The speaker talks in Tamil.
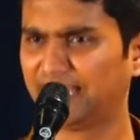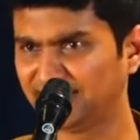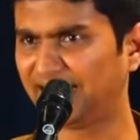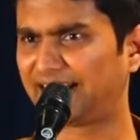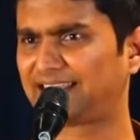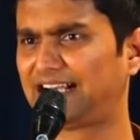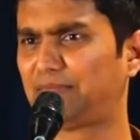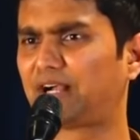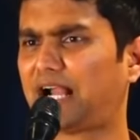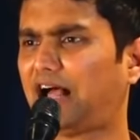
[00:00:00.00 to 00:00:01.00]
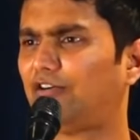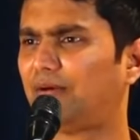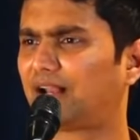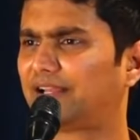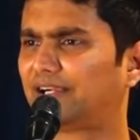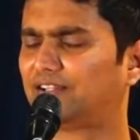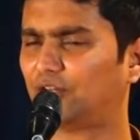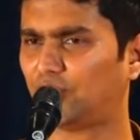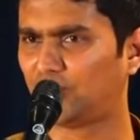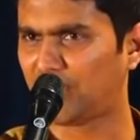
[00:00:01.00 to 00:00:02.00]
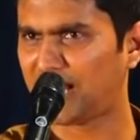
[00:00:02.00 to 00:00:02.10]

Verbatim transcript: எந்த இடத்துல நமக்கான அவமானம் நிகழ்ந்ததோ